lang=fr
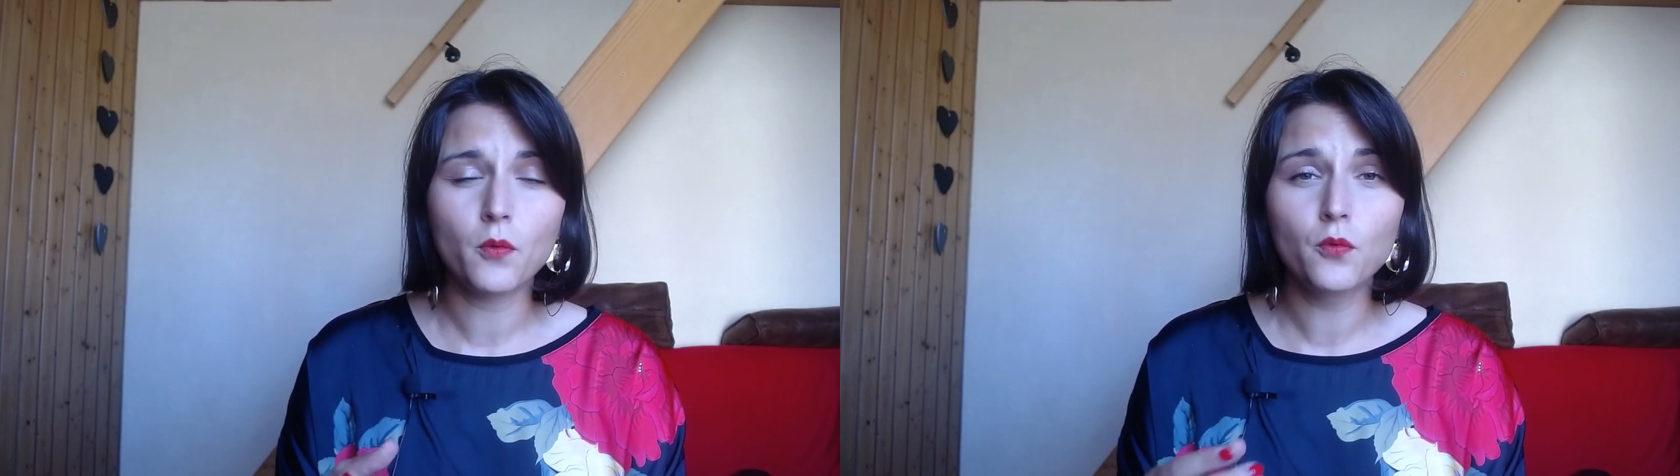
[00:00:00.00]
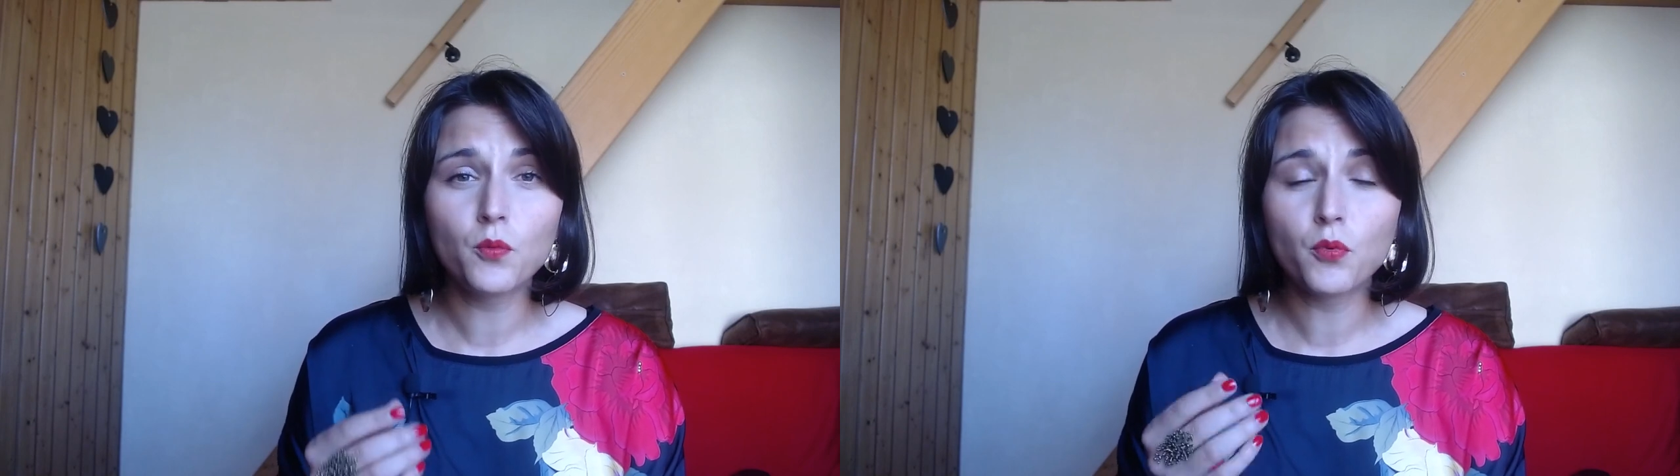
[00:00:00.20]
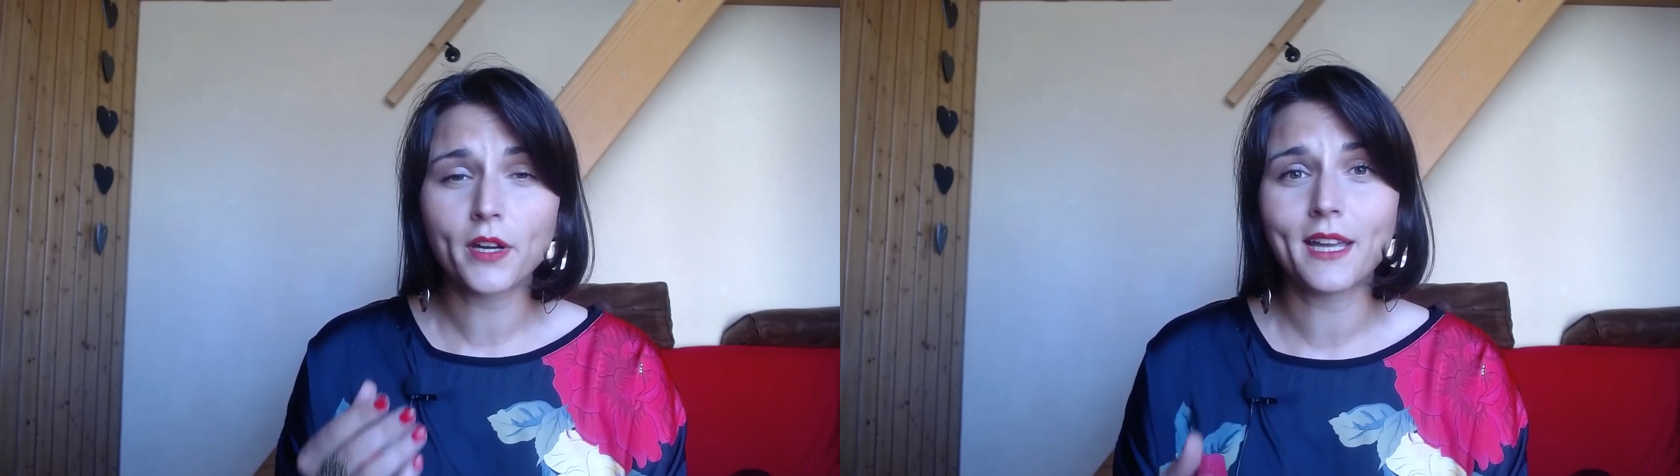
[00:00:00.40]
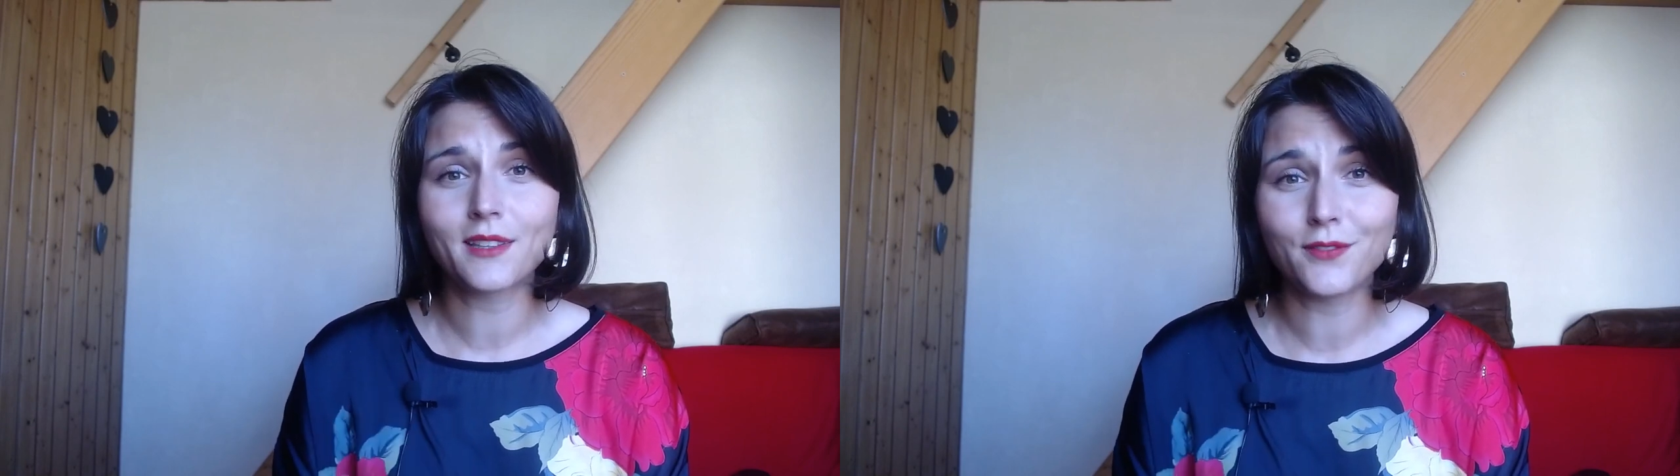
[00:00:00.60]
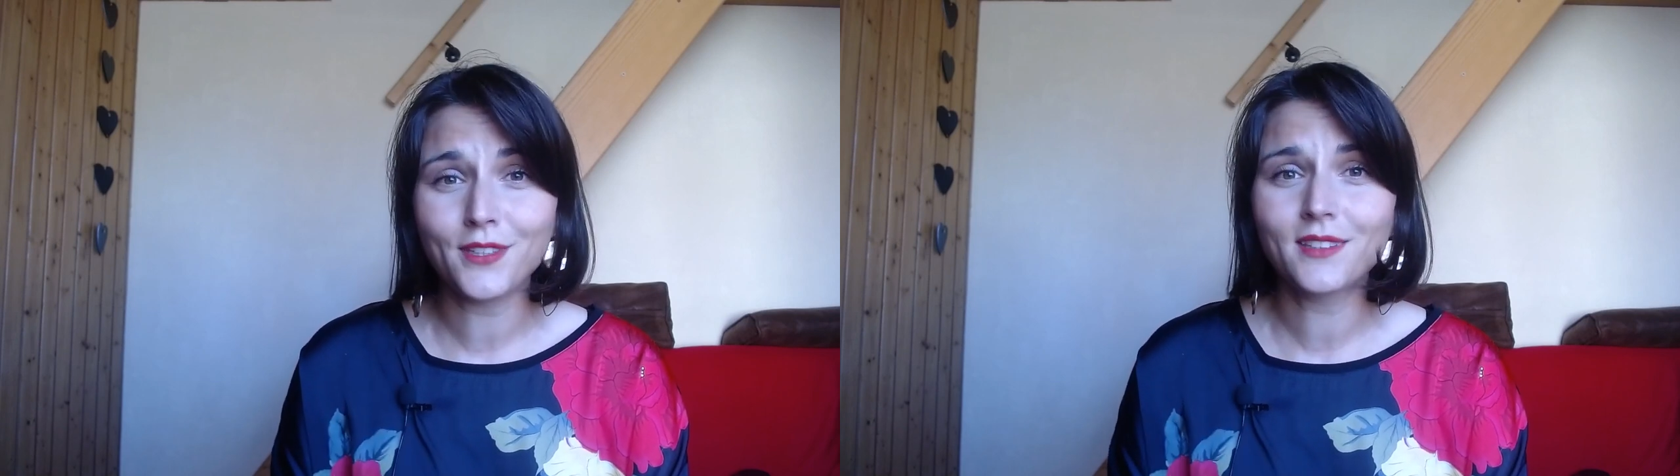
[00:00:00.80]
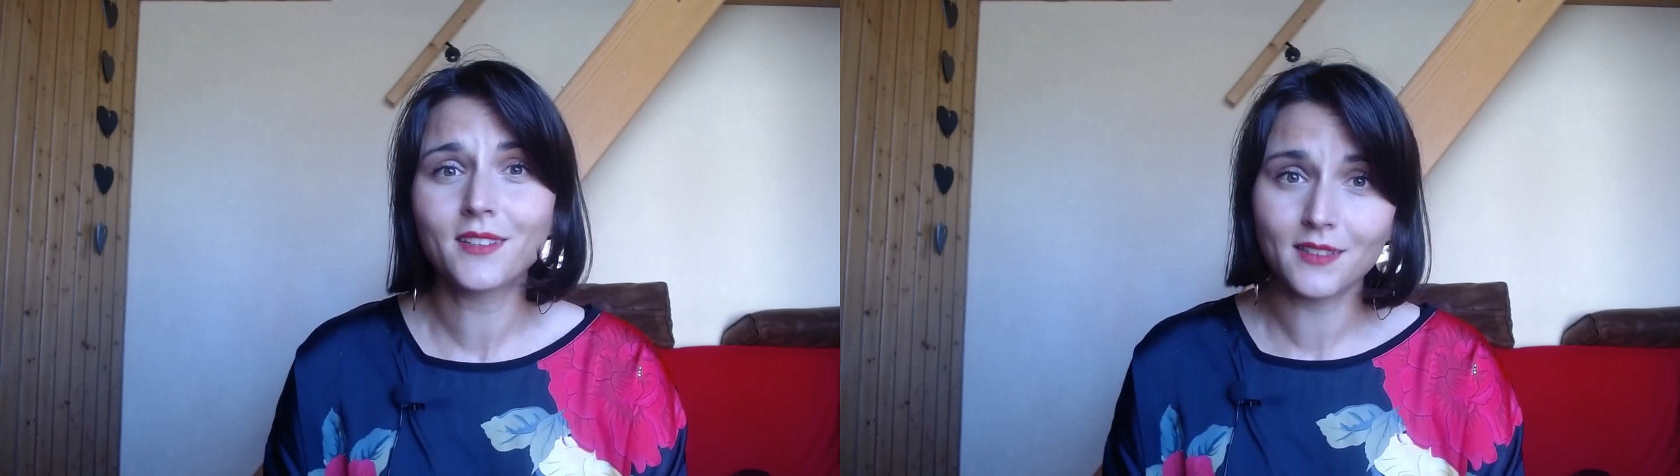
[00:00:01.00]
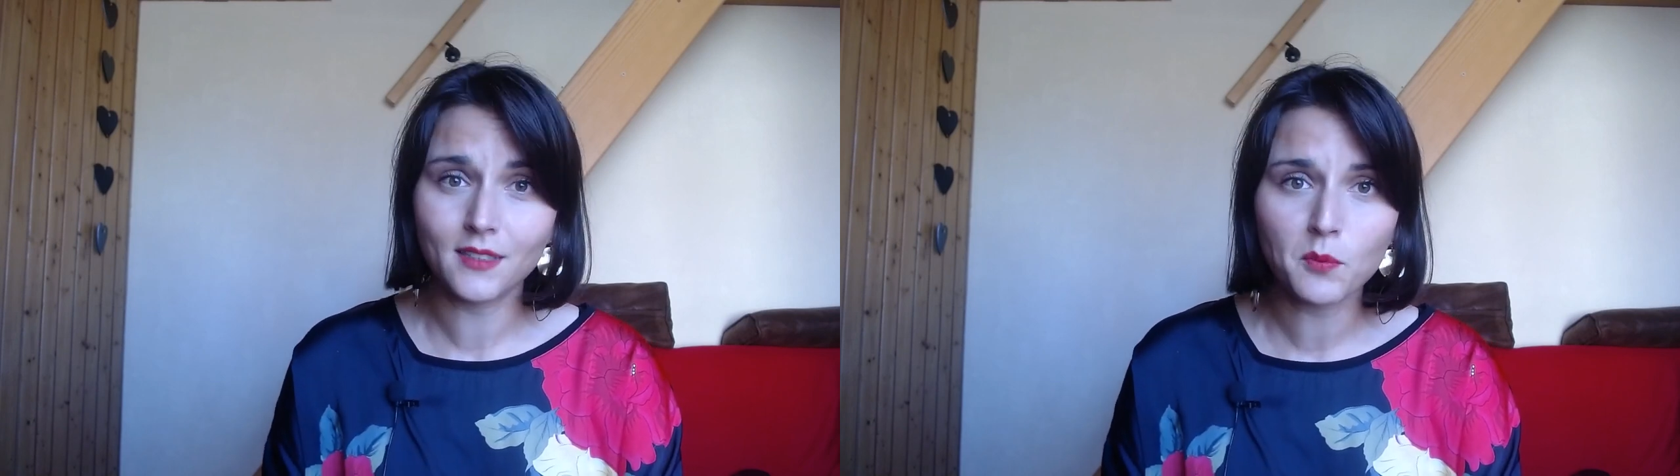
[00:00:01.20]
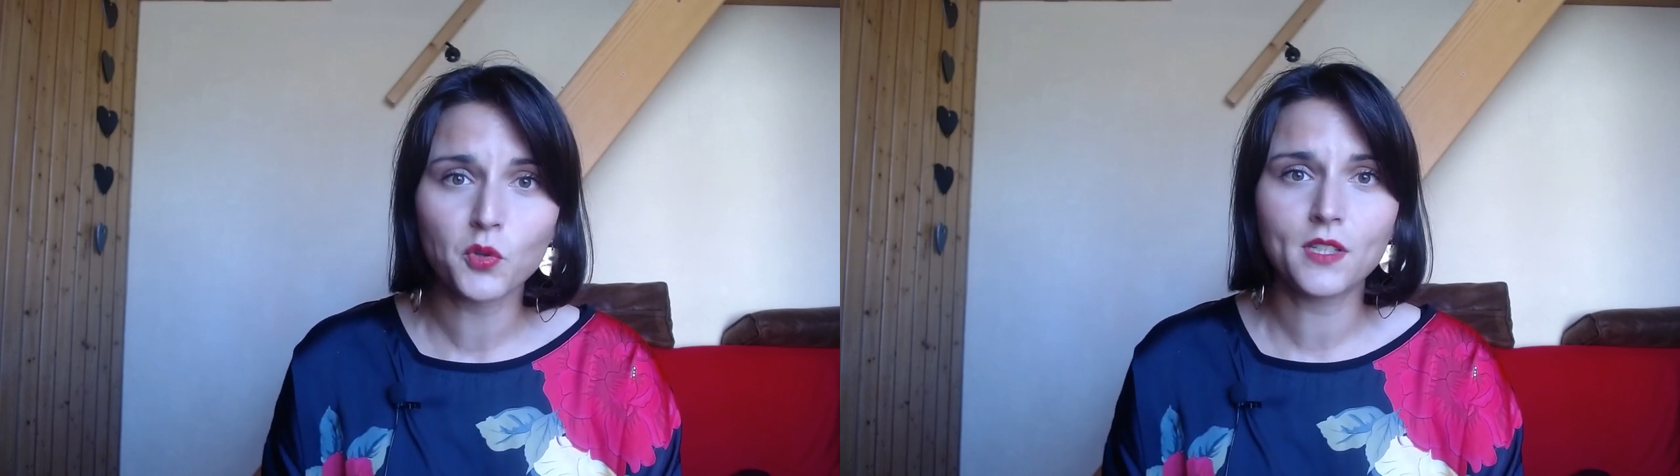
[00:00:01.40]
où vous pourrez être vite
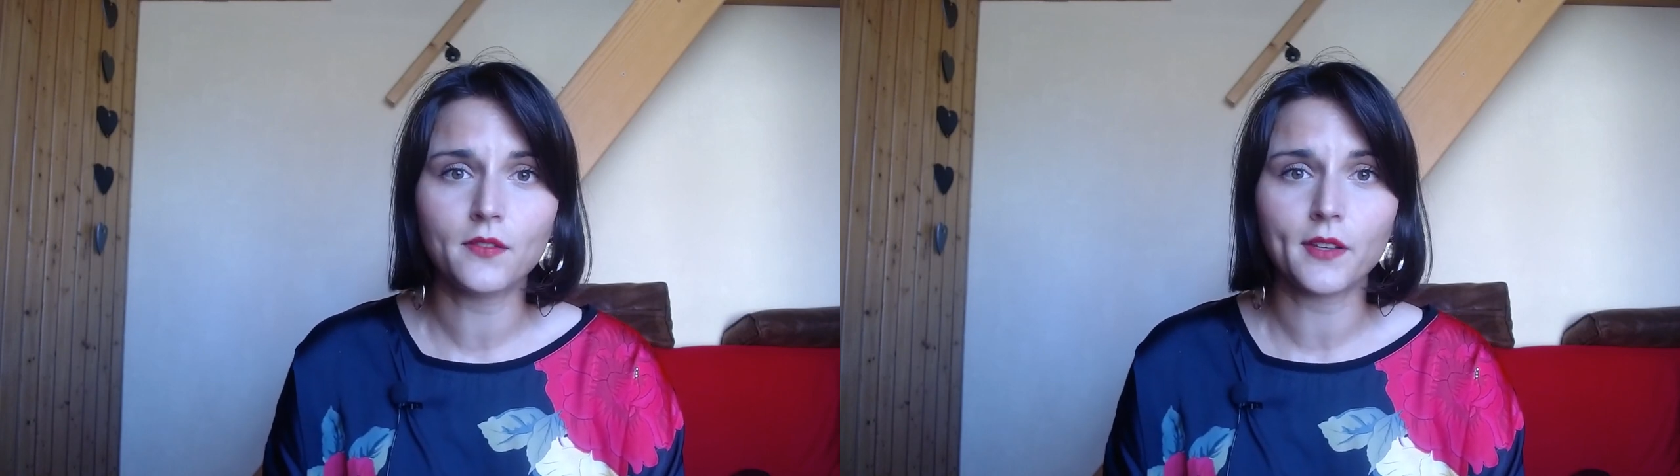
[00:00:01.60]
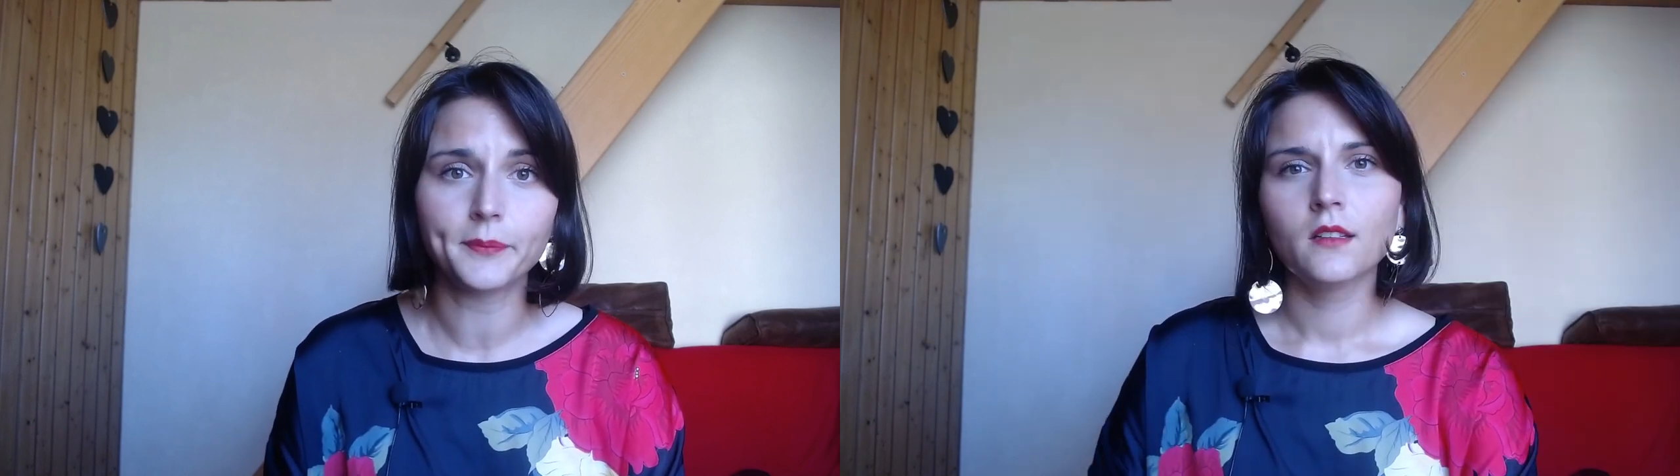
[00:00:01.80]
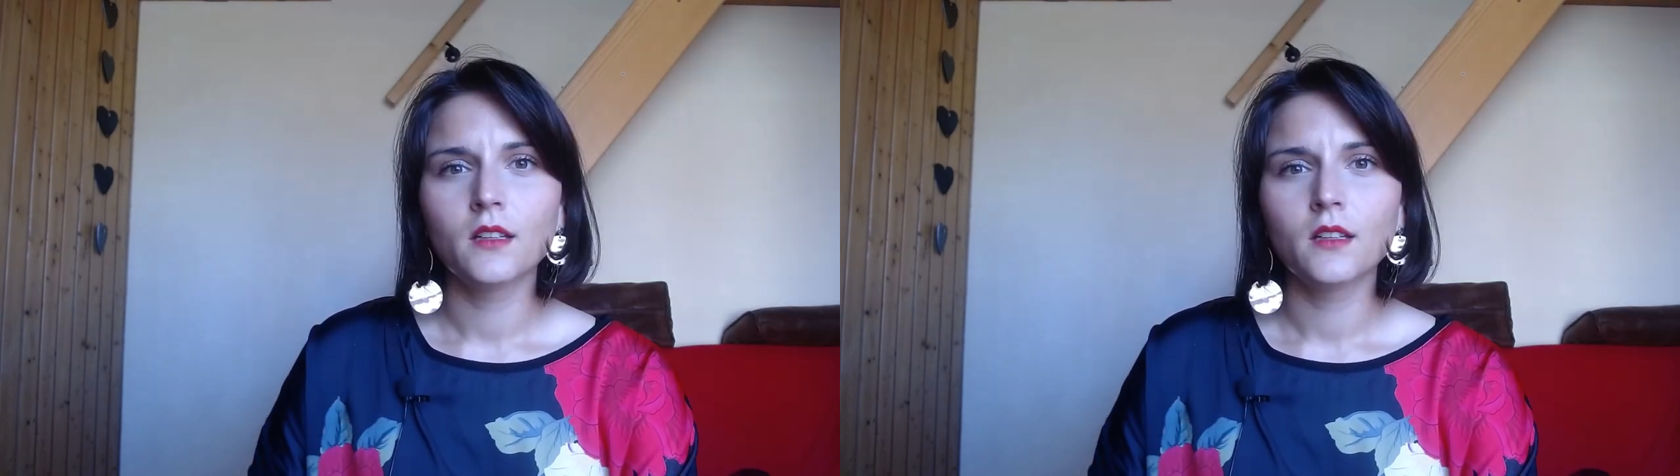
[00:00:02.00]
démotivé.